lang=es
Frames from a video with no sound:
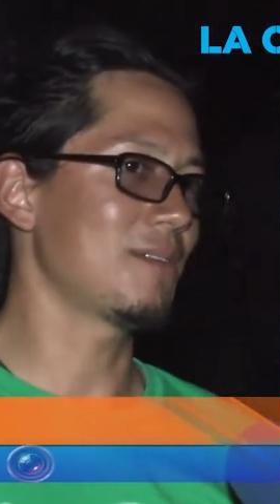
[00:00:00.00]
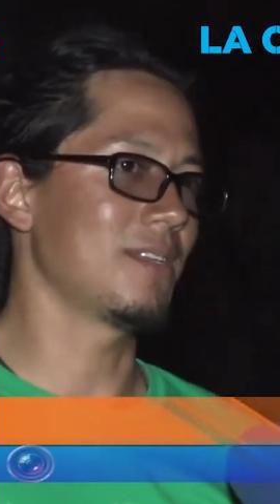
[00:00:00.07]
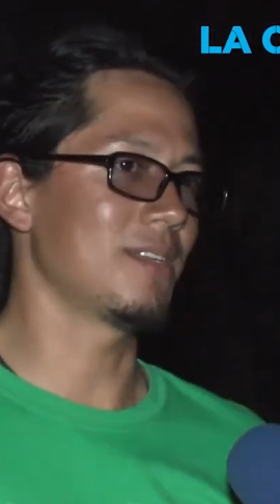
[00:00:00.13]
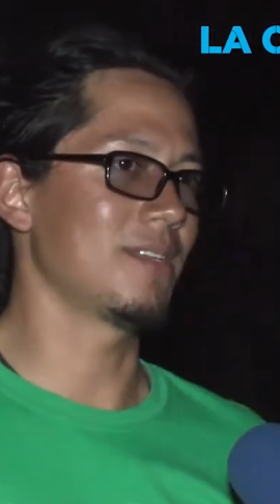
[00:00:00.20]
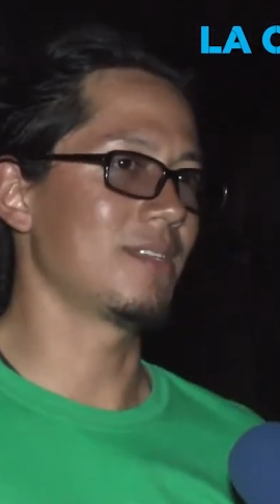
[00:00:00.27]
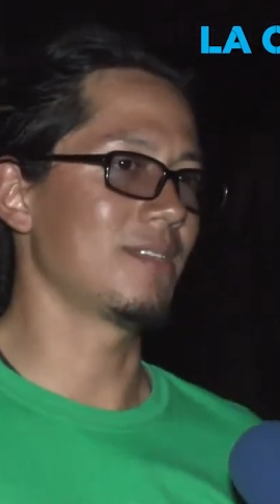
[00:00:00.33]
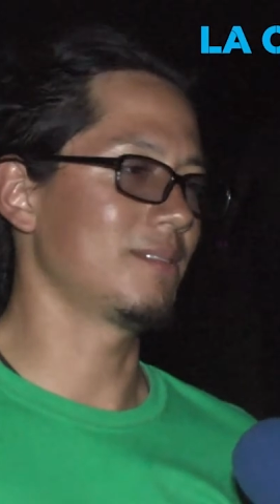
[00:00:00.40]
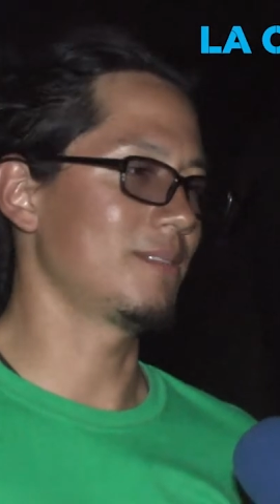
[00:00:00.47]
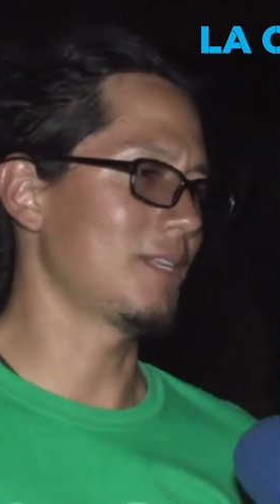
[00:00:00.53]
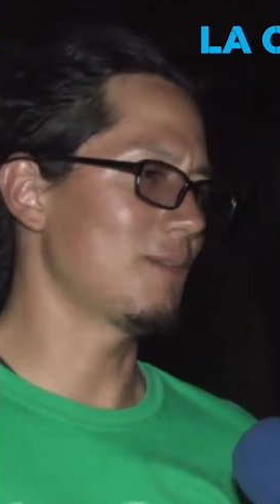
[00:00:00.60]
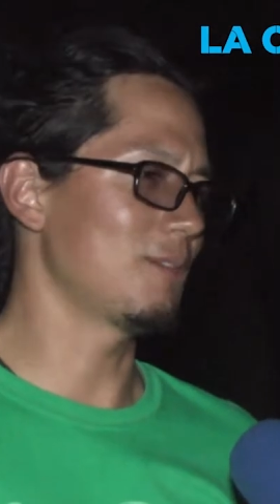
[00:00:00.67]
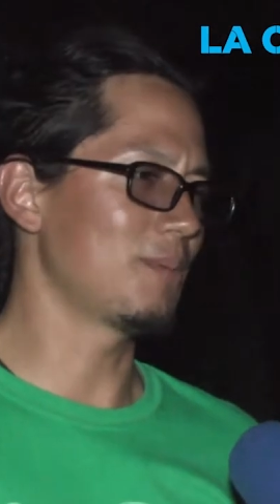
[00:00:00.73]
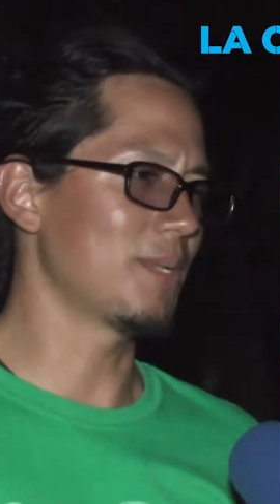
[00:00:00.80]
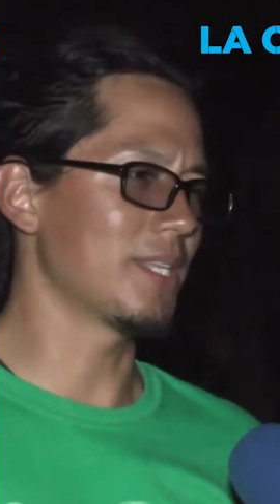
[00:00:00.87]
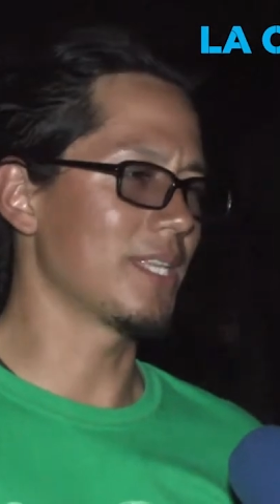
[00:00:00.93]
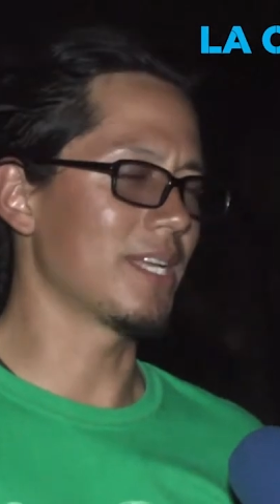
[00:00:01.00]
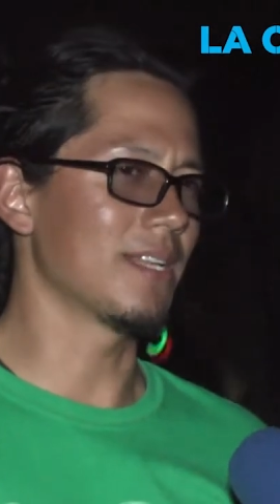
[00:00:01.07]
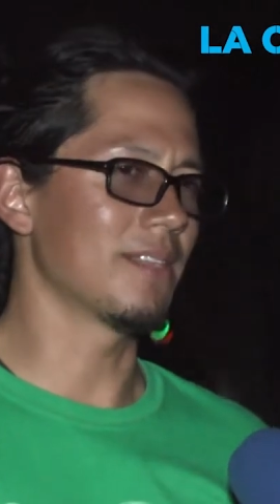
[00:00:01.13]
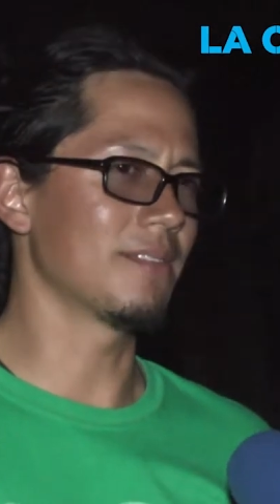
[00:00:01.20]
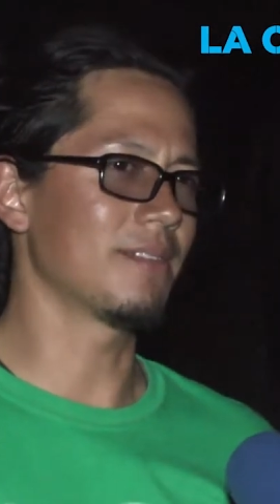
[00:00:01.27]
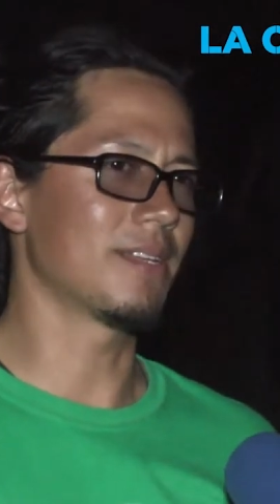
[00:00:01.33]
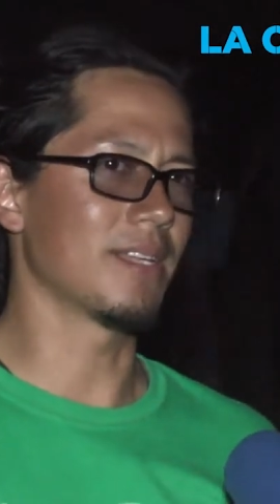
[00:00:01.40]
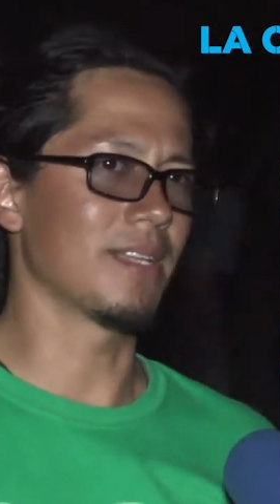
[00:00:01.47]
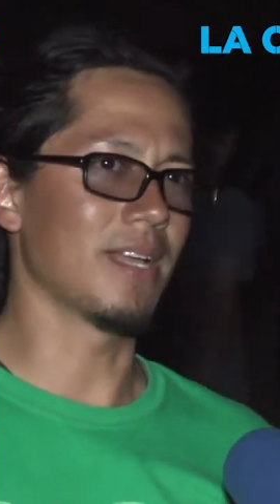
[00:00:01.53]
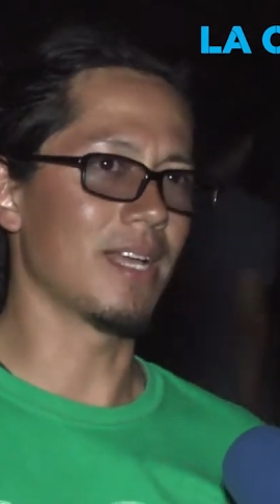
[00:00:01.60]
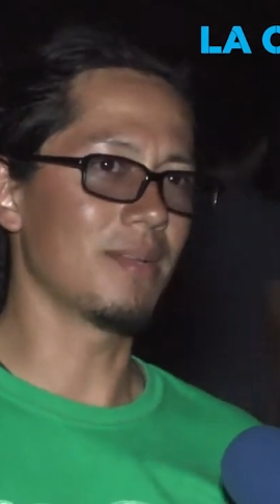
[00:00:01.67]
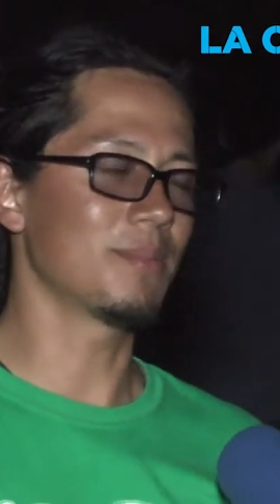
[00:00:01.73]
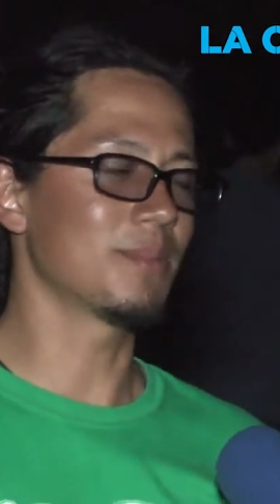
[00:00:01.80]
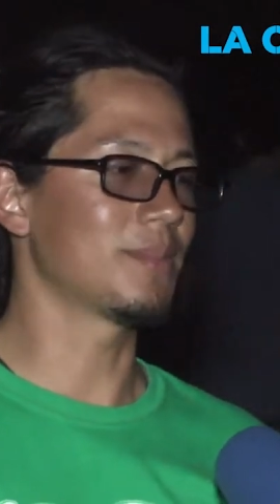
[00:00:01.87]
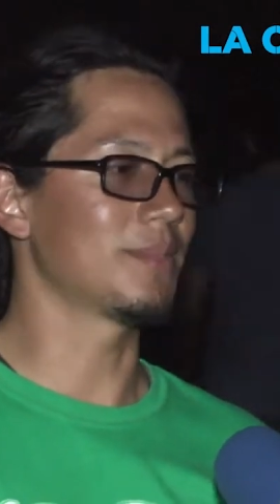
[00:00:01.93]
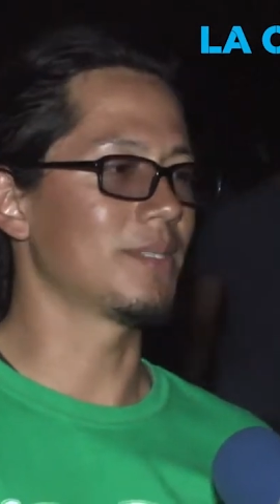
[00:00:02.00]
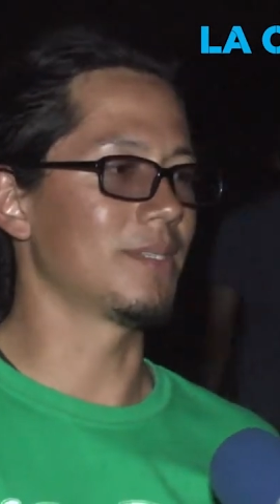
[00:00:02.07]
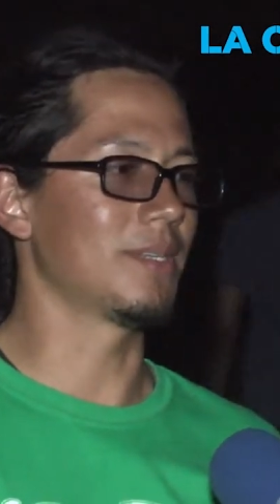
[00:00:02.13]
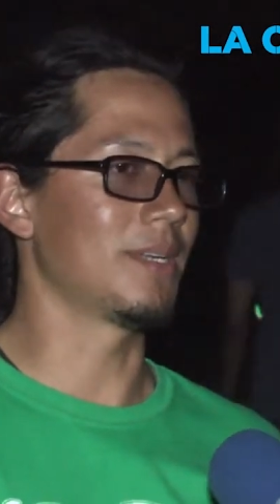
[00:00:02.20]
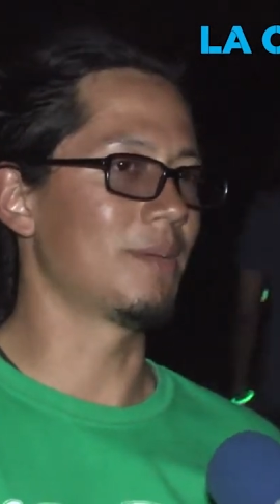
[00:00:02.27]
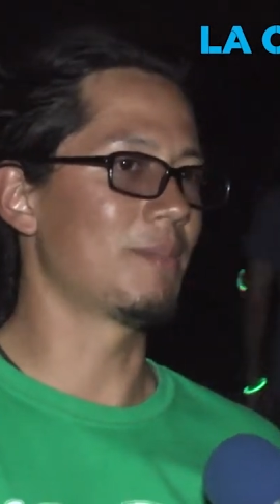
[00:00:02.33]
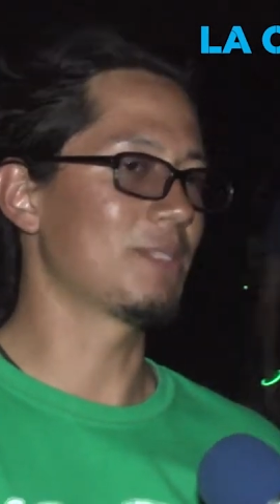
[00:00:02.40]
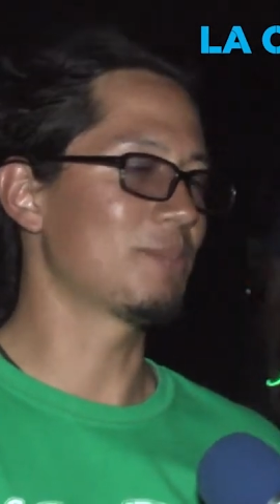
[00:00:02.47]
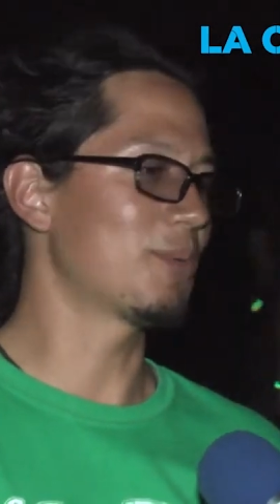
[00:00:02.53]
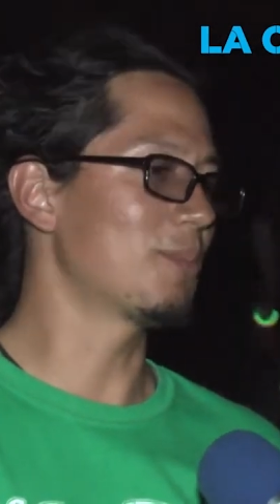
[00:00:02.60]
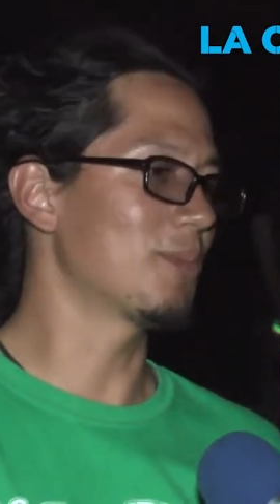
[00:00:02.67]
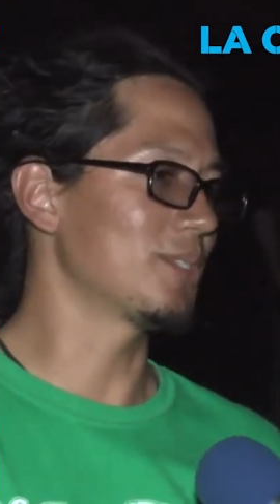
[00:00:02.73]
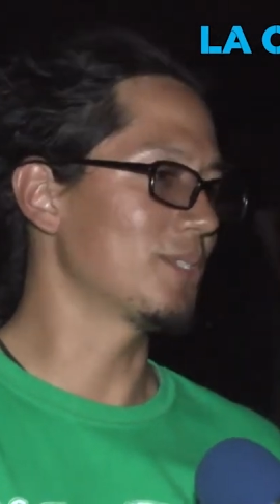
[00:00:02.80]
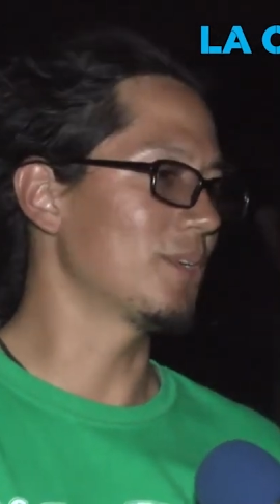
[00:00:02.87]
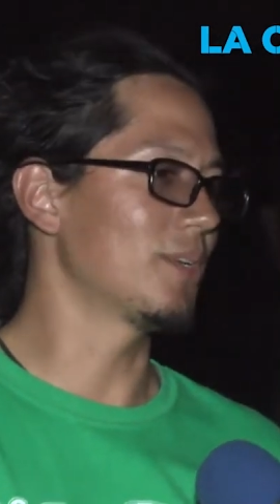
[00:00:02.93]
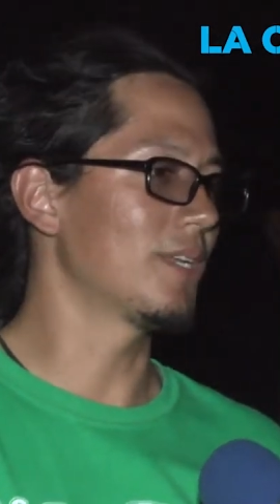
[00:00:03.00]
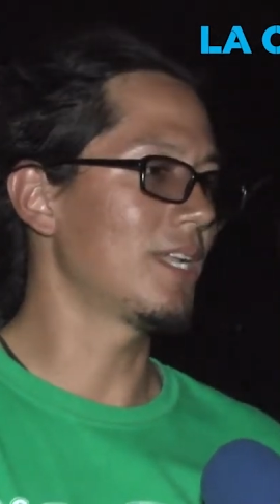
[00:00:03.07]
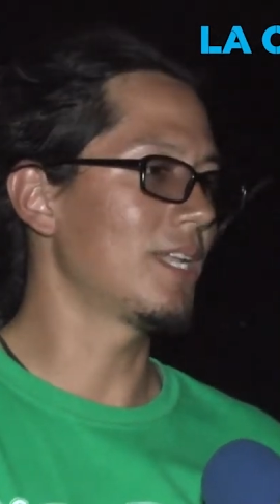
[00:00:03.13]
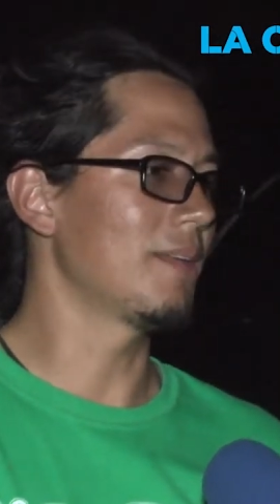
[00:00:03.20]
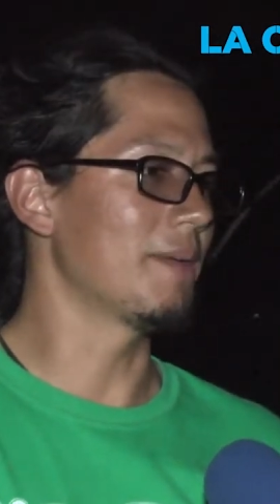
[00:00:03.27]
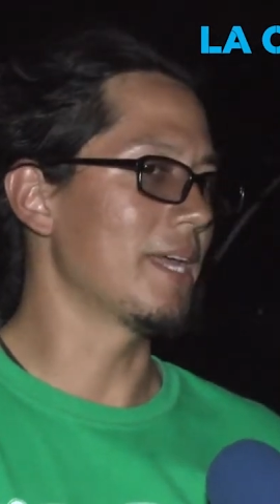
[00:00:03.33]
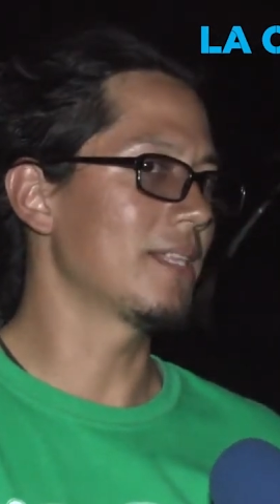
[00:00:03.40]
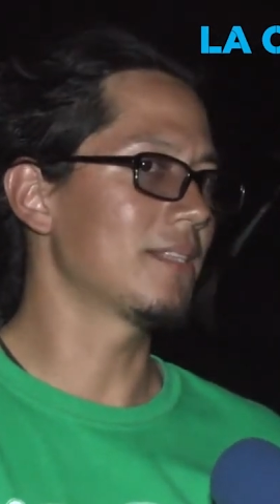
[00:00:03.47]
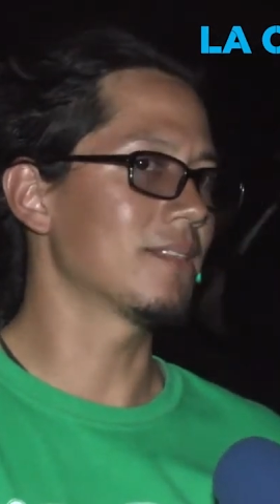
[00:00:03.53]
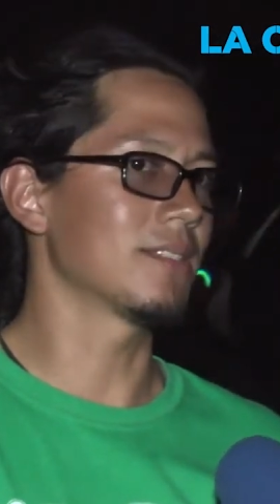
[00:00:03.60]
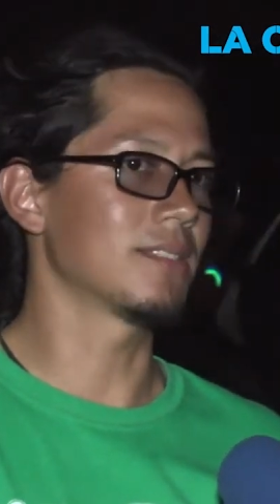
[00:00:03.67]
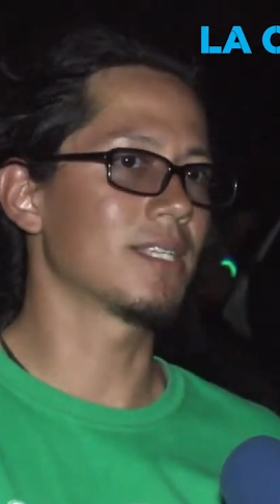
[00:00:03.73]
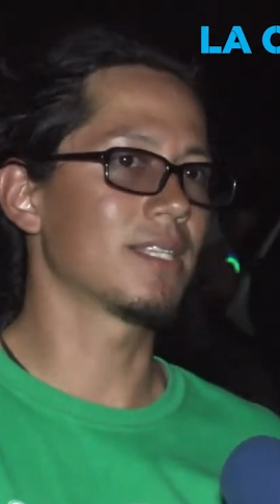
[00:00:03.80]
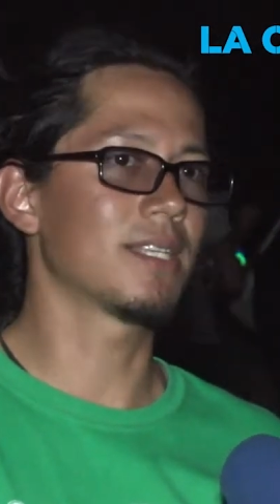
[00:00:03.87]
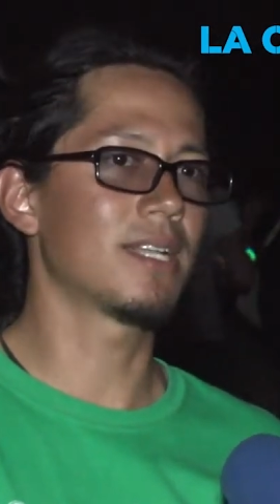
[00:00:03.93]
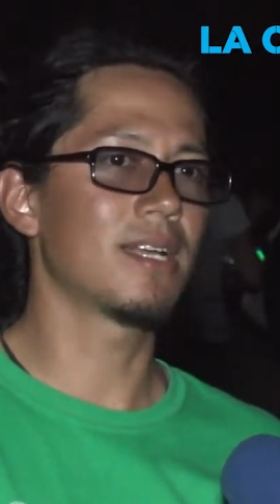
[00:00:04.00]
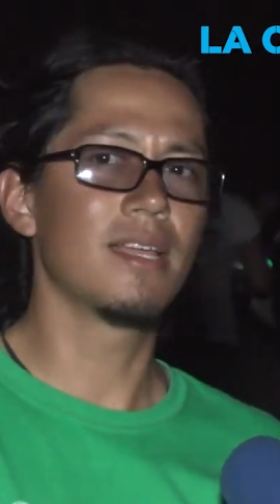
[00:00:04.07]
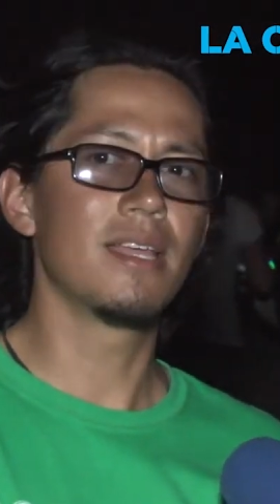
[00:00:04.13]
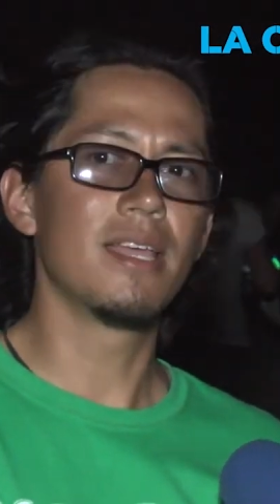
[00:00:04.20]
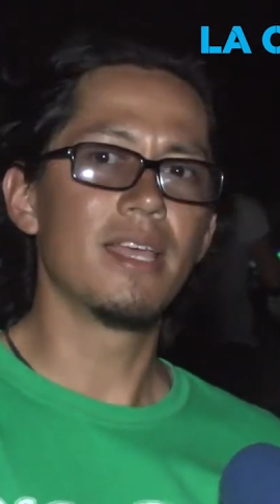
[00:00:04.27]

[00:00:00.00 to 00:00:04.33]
Eh, estábamos platicando que hay pues, más promoción al evento, etcétera.